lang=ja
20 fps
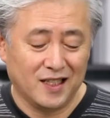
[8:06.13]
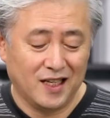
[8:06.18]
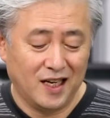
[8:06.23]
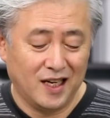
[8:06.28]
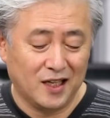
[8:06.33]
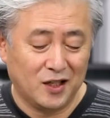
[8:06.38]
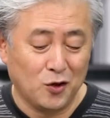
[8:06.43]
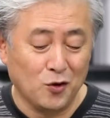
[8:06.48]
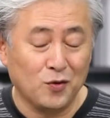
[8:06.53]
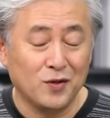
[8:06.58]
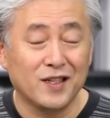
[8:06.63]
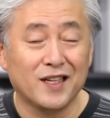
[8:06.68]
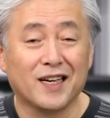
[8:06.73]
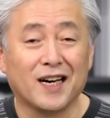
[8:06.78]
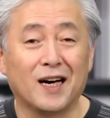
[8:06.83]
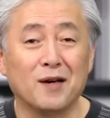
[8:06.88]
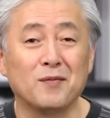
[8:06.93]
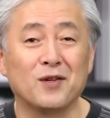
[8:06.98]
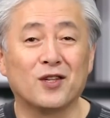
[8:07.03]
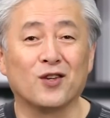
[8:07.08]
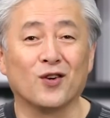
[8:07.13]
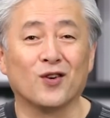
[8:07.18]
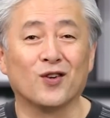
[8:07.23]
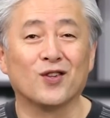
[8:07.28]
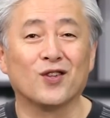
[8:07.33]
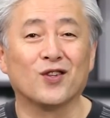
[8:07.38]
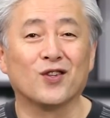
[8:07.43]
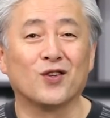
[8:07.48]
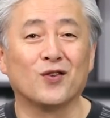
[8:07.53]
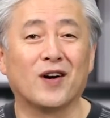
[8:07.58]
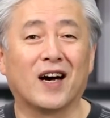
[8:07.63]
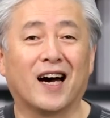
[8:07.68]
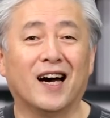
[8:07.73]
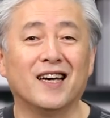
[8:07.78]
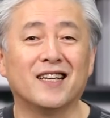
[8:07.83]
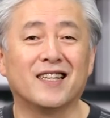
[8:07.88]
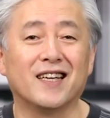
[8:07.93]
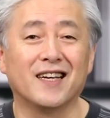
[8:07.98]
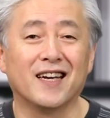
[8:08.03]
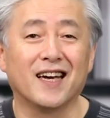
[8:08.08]
え特に神ととは書
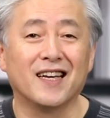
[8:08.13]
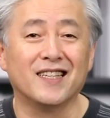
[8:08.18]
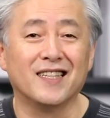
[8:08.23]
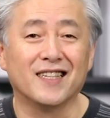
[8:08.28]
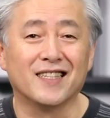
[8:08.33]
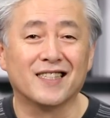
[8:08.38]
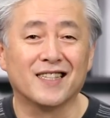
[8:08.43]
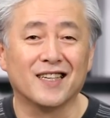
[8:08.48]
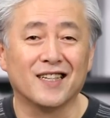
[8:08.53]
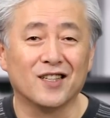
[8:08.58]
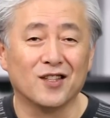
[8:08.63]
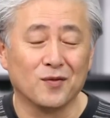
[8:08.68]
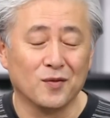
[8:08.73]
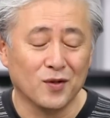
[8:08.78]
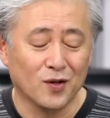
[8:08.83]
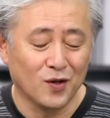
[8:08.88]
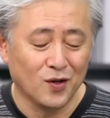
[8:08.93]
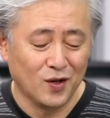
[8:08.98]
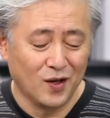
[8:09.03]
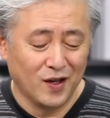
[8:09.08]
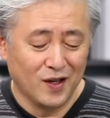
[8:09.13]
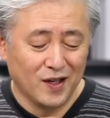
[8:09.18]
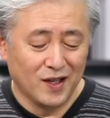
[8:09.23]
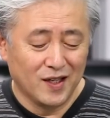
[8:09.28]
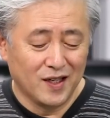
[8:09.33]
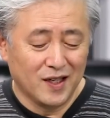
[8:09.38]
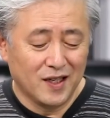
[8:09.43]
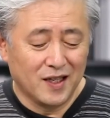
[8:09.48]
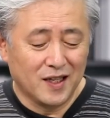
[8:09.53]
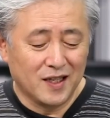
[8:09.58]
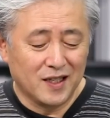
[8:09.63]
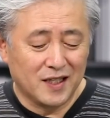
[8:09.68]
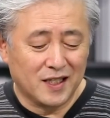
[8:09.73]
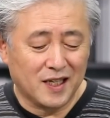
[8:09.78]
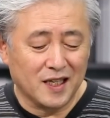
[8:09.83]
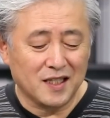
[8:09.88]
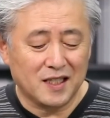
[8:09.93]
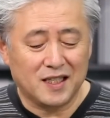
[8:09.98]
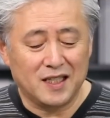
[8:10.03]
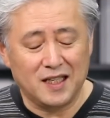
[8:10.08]
いてないんですけれどもし
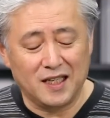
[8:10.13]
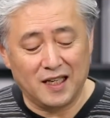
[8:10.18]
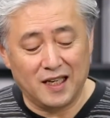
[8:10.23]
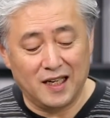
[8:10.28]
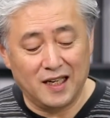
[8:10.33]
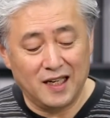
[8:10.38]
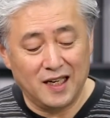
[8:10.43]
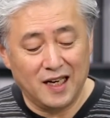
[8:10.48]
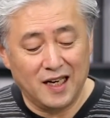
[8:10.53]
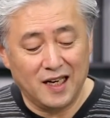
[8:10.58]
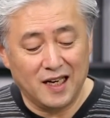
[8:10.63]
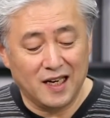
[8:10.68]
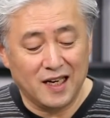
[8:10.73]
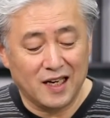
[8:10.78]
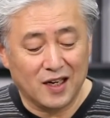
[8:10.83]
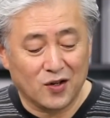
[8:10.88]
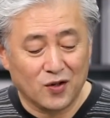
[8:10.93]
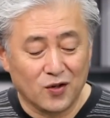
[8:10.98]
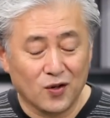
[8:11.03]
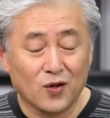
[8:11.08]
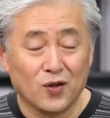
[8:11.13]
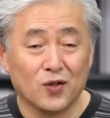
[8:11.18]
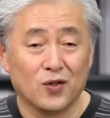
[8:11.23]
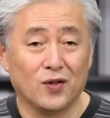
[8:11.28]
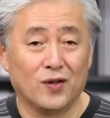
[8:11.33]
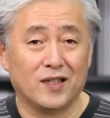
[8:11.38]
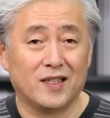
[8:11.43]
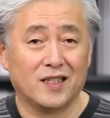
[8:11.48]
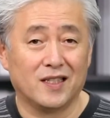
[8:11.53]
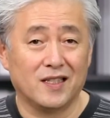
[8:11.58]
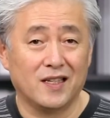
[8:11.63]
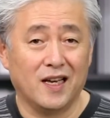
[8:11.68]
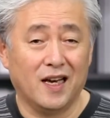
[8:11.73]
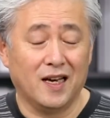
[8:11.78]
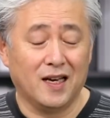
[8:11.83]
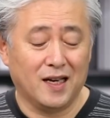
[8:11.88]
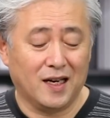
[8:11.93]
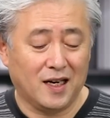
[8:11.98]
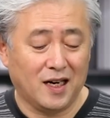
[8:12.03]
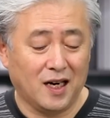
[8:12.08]
かし、えこのことはです
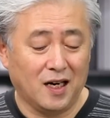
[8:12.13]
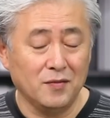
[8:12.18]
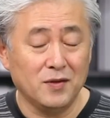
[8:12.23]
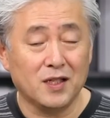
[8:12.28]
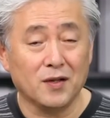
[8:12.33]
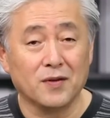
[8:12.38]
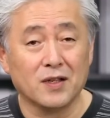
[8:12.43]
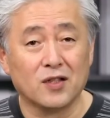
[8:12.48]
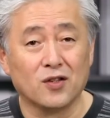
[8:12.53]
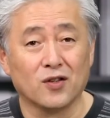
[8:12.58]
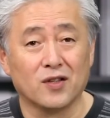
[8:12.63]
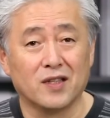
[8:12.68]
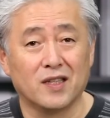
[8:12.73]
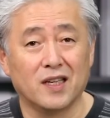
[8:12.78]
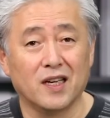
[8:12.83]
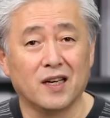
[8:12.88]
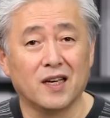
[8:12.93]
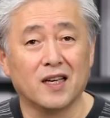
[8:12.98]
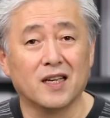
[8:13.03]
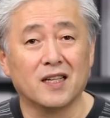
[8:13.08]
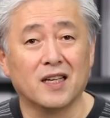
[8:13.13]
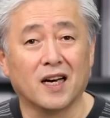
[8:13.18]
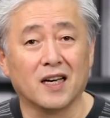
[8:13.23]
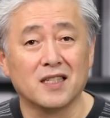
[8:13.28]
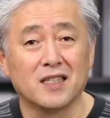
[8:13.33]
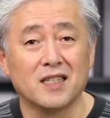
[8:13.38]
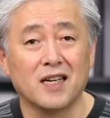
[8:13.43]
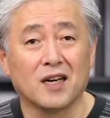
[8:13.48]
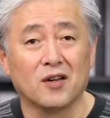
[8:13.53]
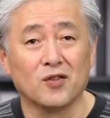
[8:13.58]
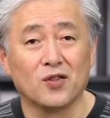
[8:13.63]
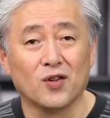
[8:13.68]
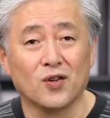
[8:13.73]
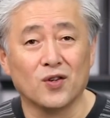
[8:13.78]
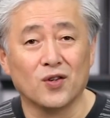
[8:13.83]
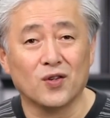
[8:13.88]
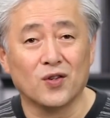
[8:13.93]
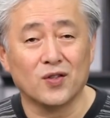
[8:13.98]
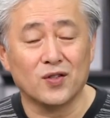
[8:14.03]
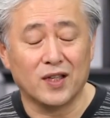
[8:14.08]
ね神様にとって大事なこ
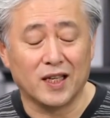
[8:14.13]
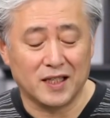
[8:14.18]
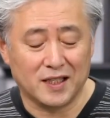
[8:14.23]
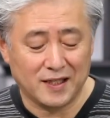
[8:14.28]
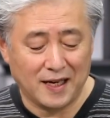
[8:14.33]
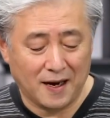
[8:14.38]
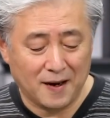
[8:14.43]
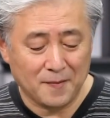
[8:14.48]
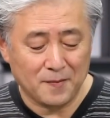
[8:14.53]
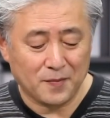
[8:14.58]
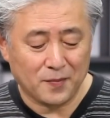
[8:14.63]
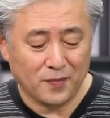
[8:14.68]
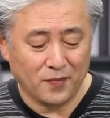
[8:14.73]
とでした。